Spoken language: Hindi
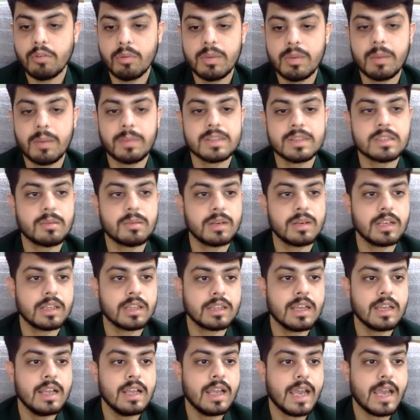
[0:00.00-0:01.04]
वो भी अपन समझ
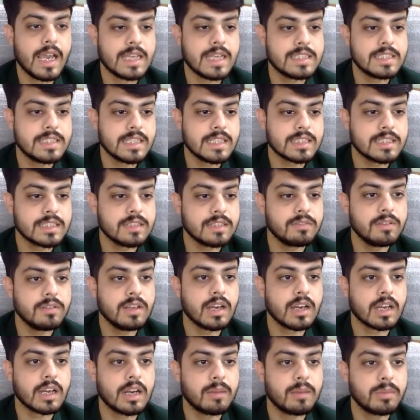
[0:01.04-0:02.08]
लेते हैं एस निफ्टी
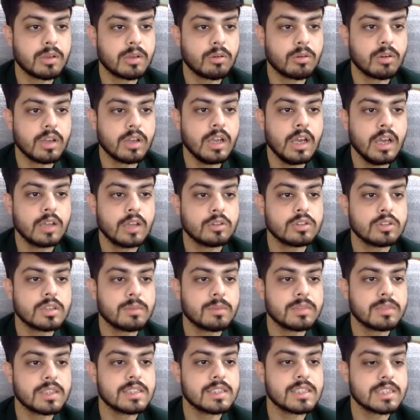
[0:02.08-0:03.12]
अगर आप देखोगे तो
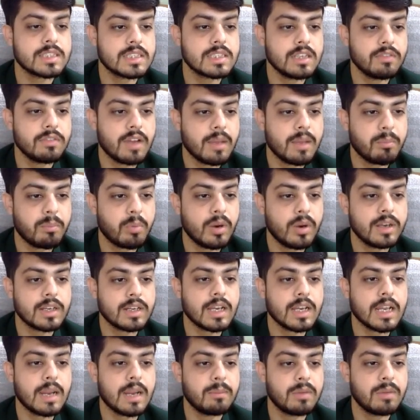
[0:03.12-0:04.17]
समथिंग सिक्सटी पॉइंट
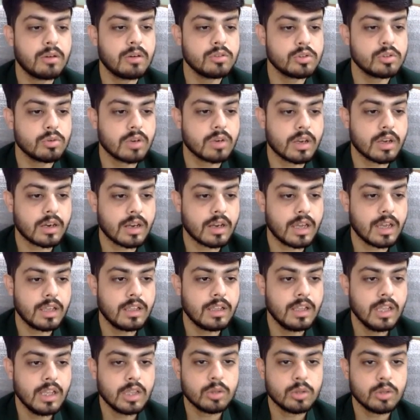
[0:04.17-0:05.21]
का गैप डाउन शो कर रहा है
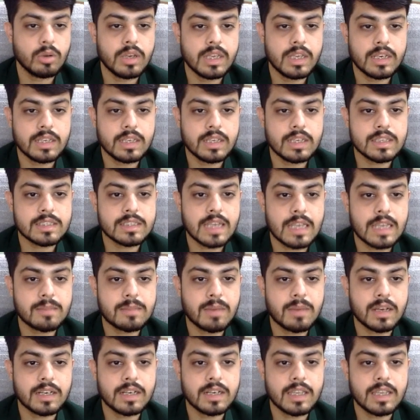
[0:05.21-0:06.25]
तो इनकेस गाइज
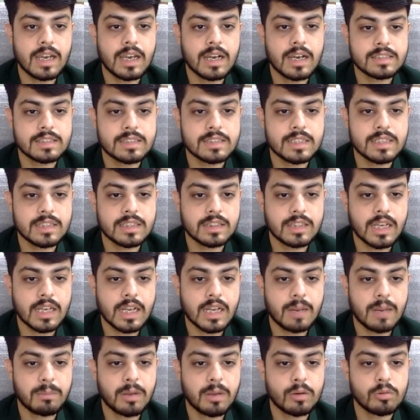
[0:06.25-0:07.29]
मार्केट यहाँ से इतना
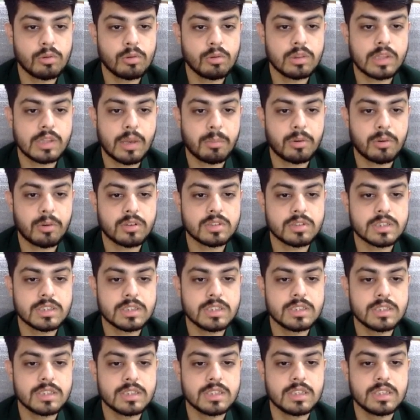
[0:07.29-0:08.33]
गैप डाउन खुलता है अप्रॉक्स
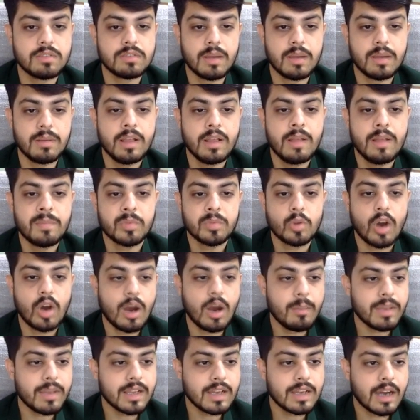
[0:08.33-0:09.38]
सिक्सटी सिक्सटी फाइव तो
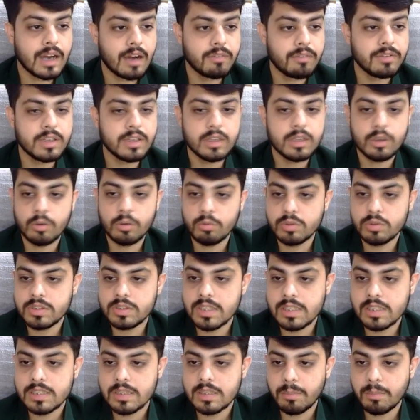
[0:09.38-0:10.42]
हम एक काफ़ी
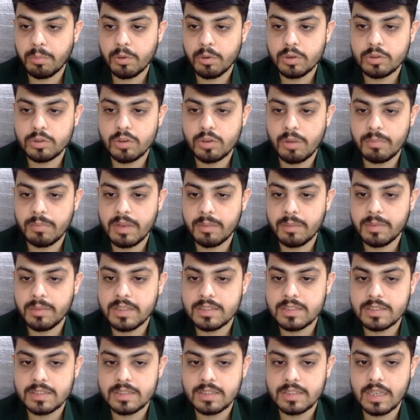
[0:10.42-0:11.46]
क्रूशियल सपोर्ट जो हमने अभी
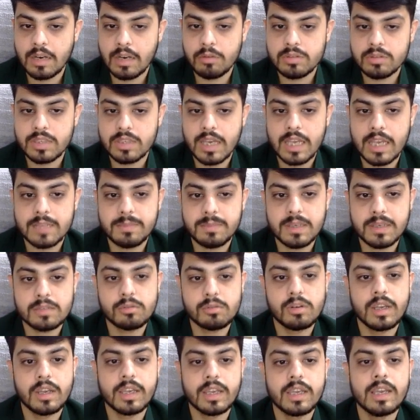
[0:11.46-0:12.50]
डिस्कस करा उसके आसपास
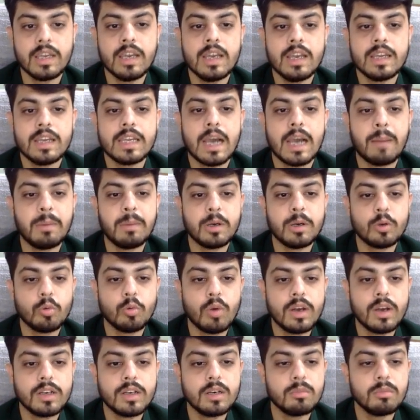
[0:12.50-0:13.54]
खुलेंगे यहाँ पे
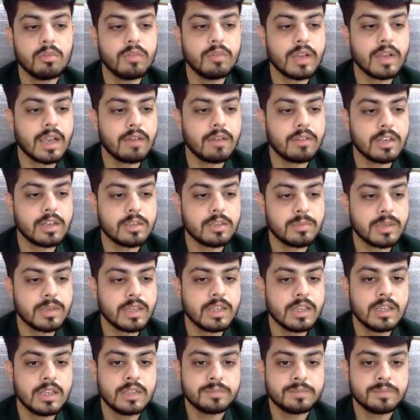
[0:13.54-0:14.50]
200 मूविंग एवरेज भी है